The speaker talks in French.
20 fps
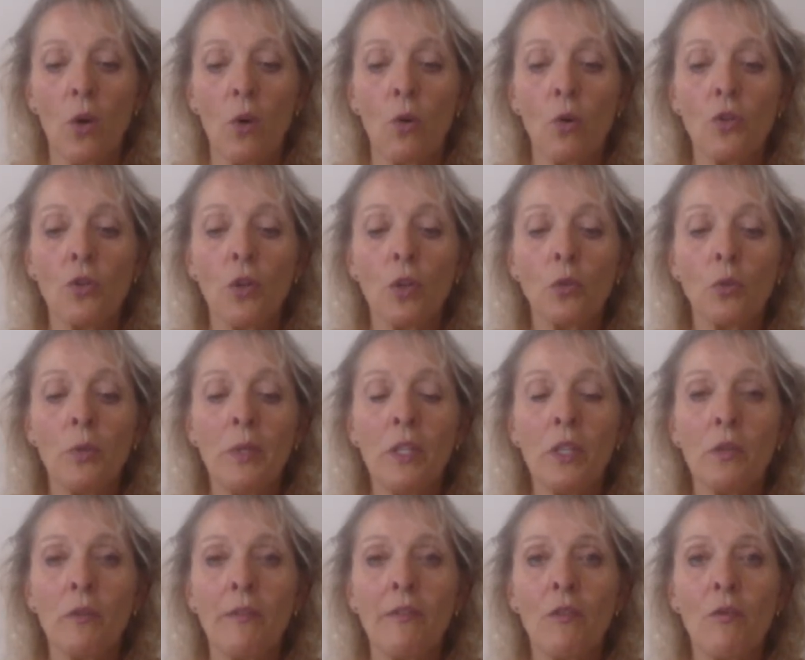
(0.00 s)
Aujourd'hui,
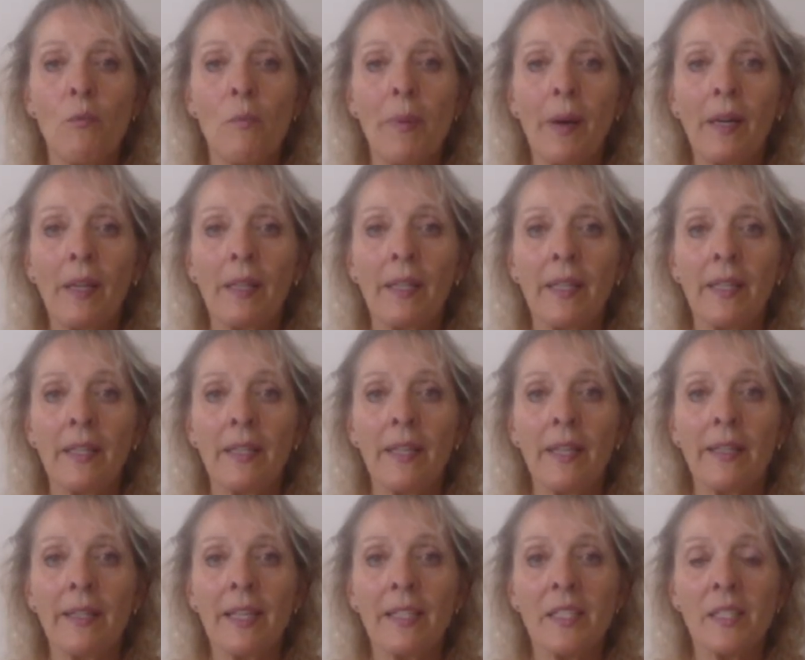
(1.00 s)
je vais vous parler
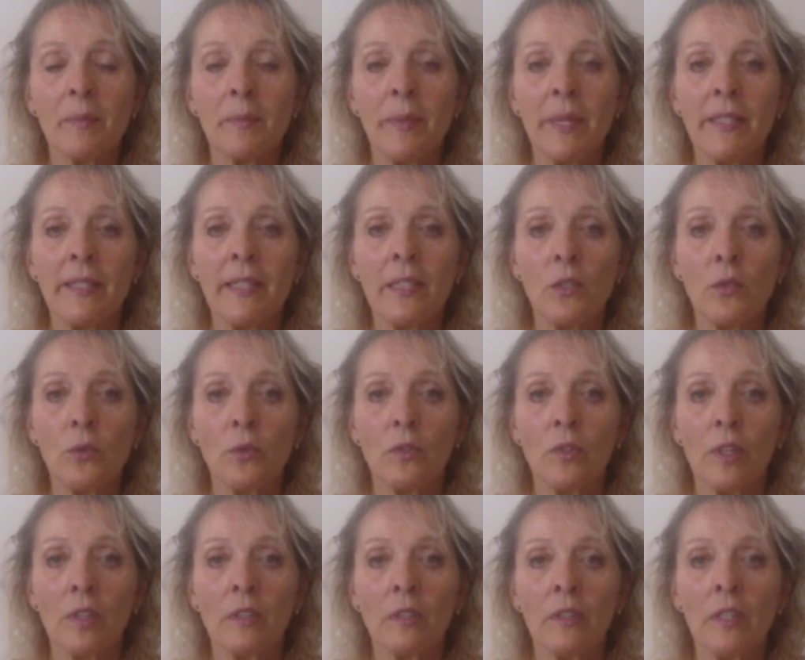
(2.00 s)
d'un aspect
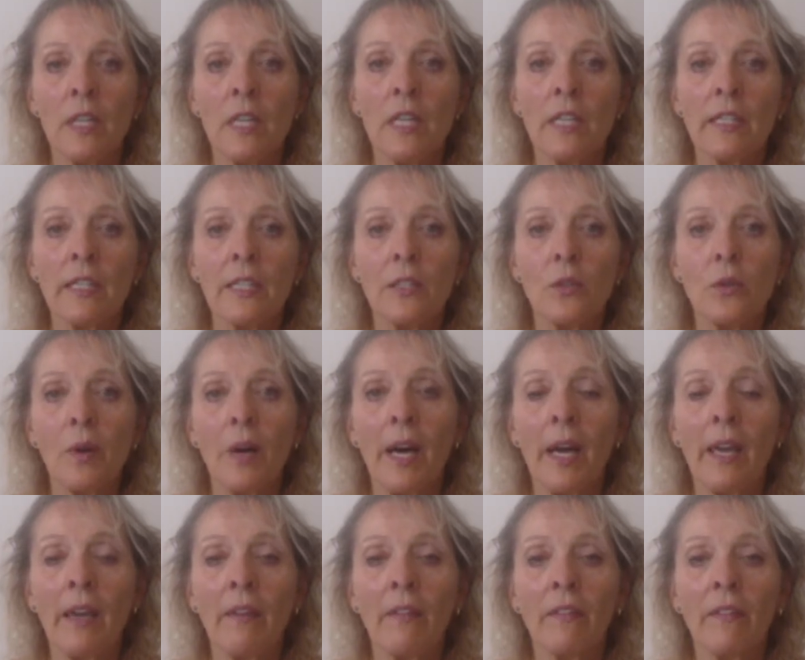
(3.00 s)
dissonant qui
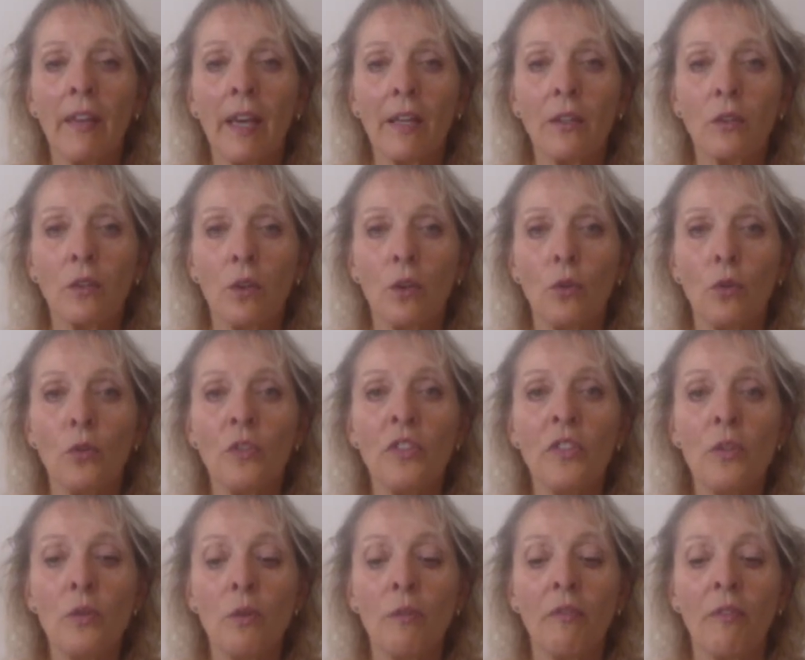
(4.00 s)
sera exact le
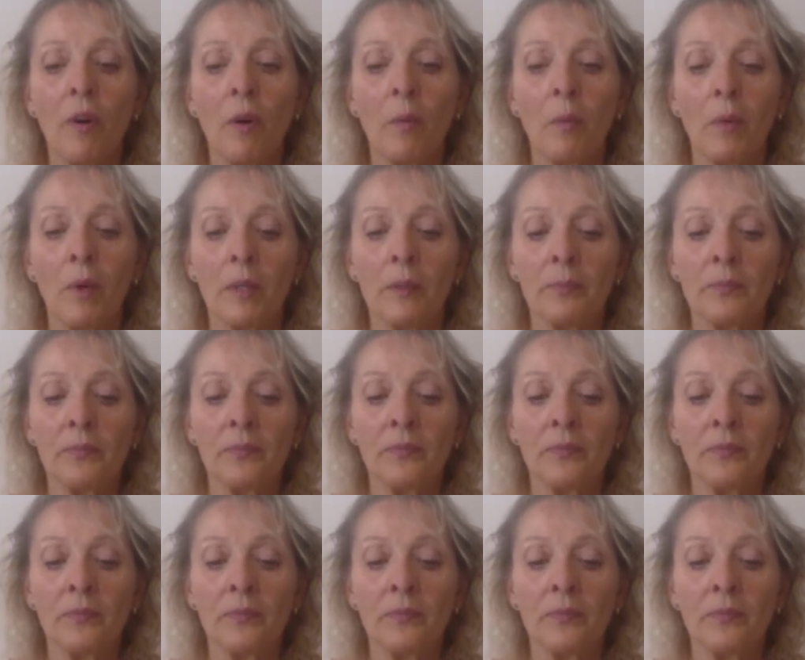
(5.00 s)
10 novembre.